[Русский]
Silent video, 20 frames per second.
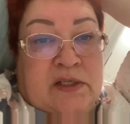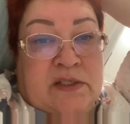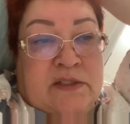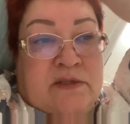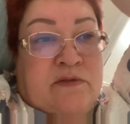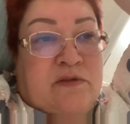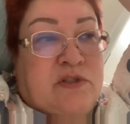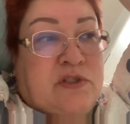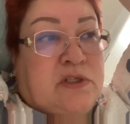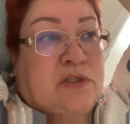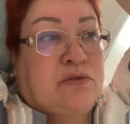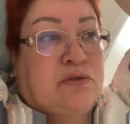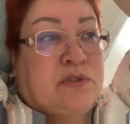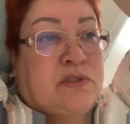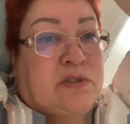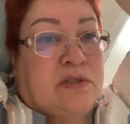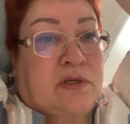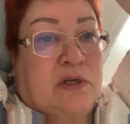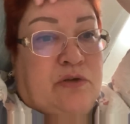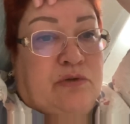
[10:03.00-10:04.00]
в неделю
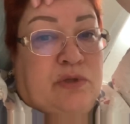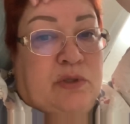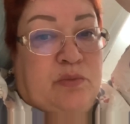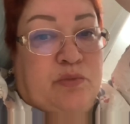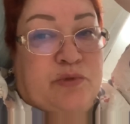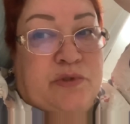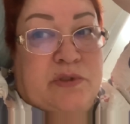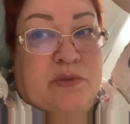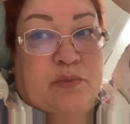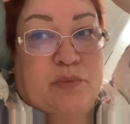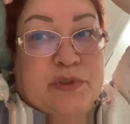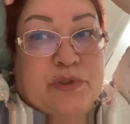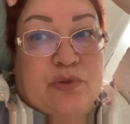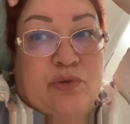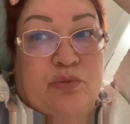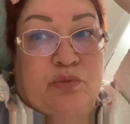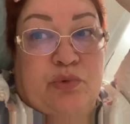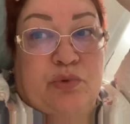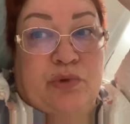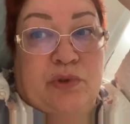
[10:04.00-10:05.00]
стирают, допустим, по
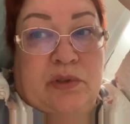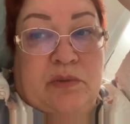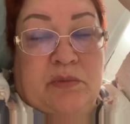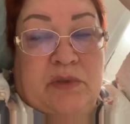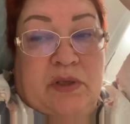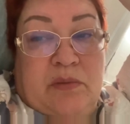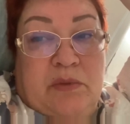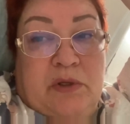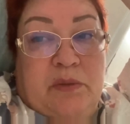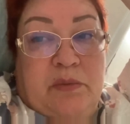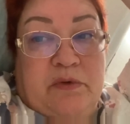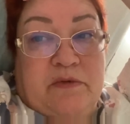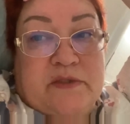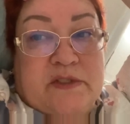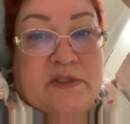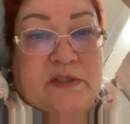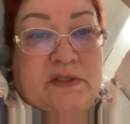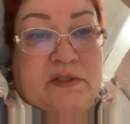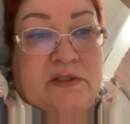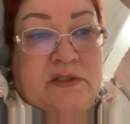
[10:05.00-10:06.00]
субботам там или по
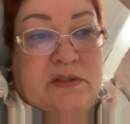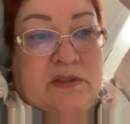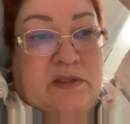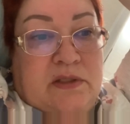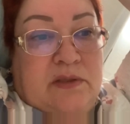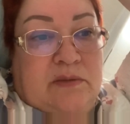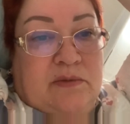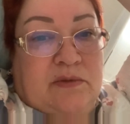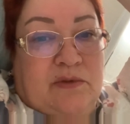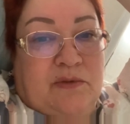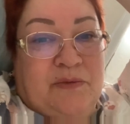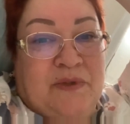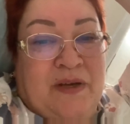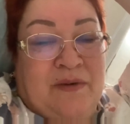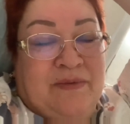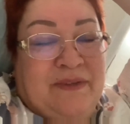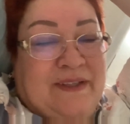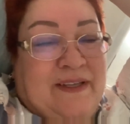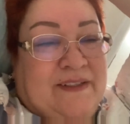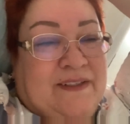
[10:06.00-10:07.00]
воскресеньям. У меня
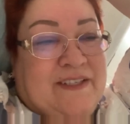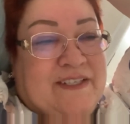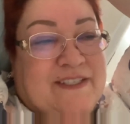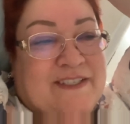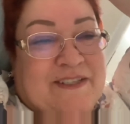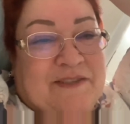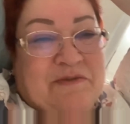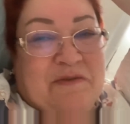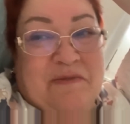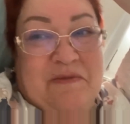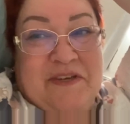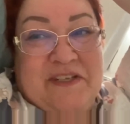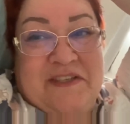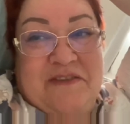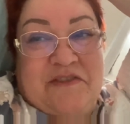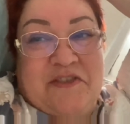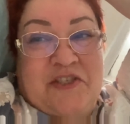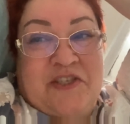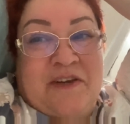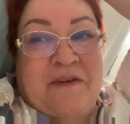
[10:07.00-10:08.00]
была одна знакомая
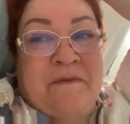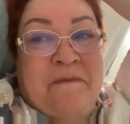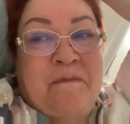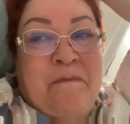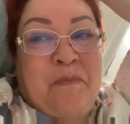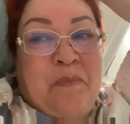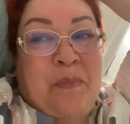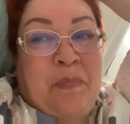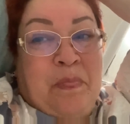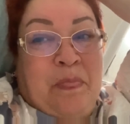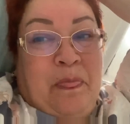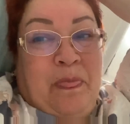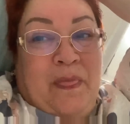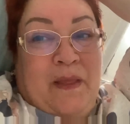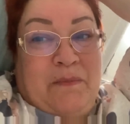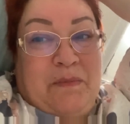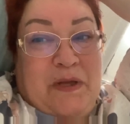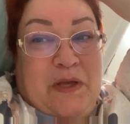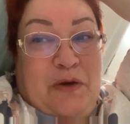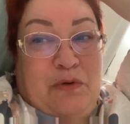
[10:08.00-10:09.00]
девочки,
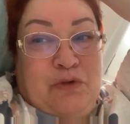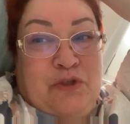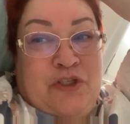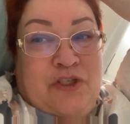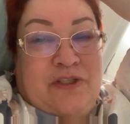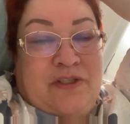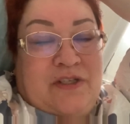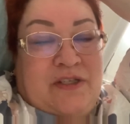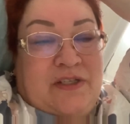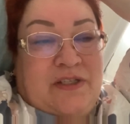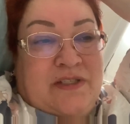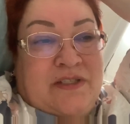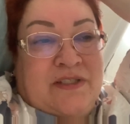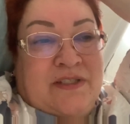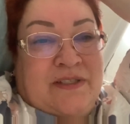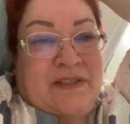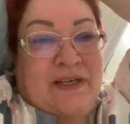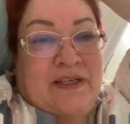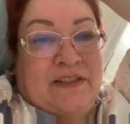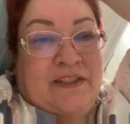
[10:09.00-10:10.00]
моя
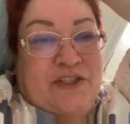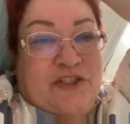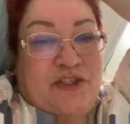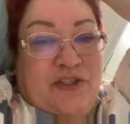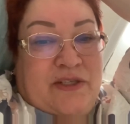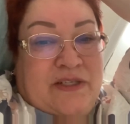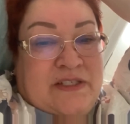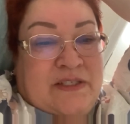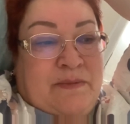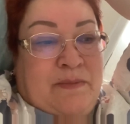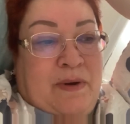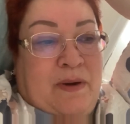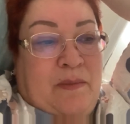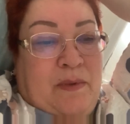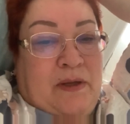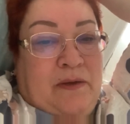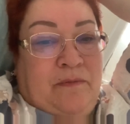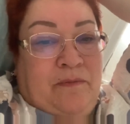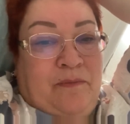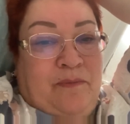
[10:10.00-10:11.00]
учительница, она жила с
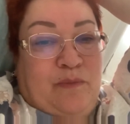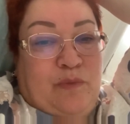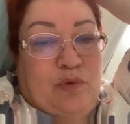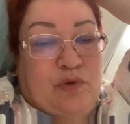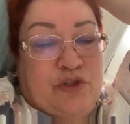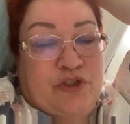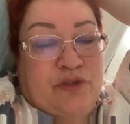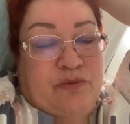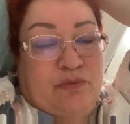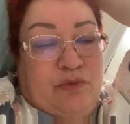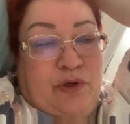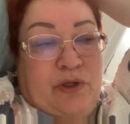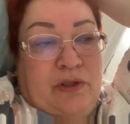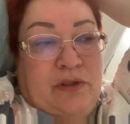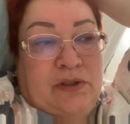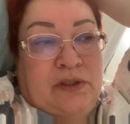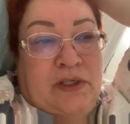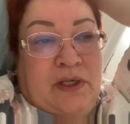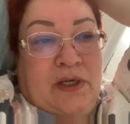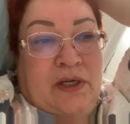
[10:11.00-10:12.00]
мамой. Боже мой.
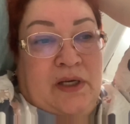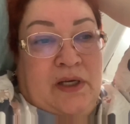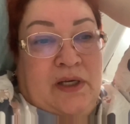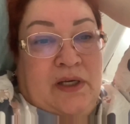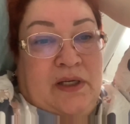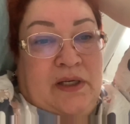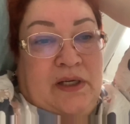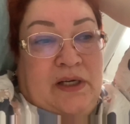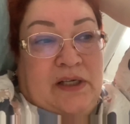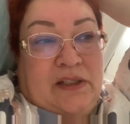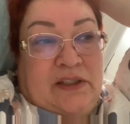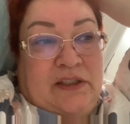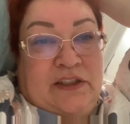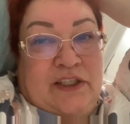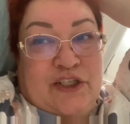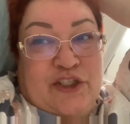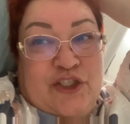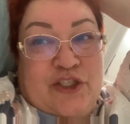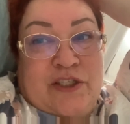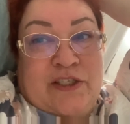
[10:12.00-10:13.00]
А
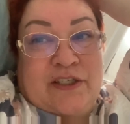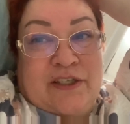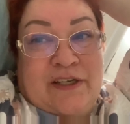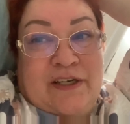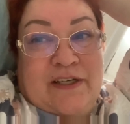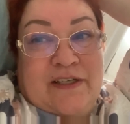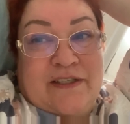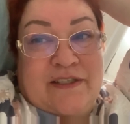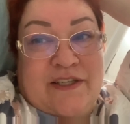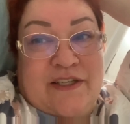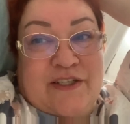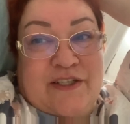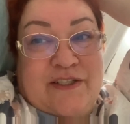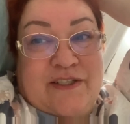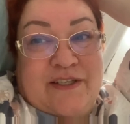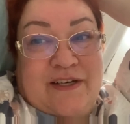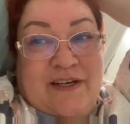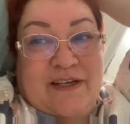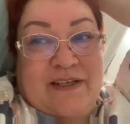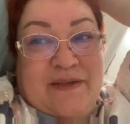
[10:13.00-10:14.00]
тогда же стирали, знаете,
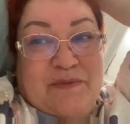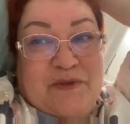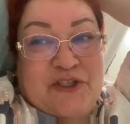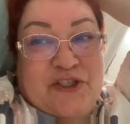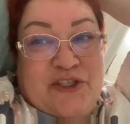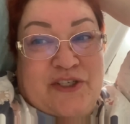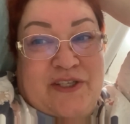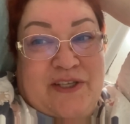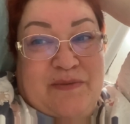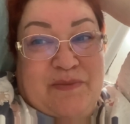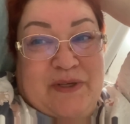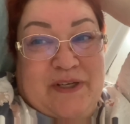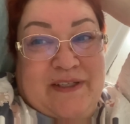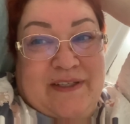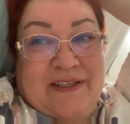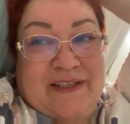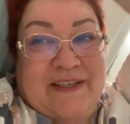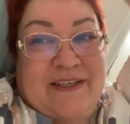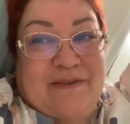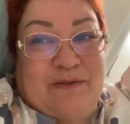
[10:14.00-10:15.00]
стиральные машинки были
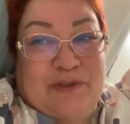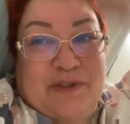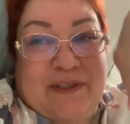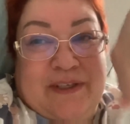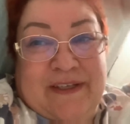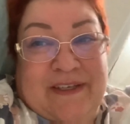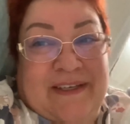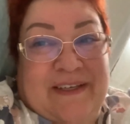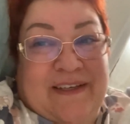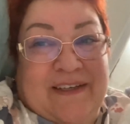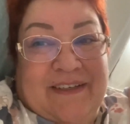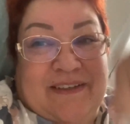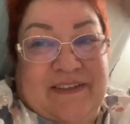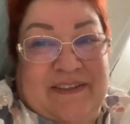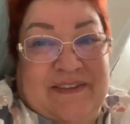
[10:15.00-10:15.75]
такие вот, э,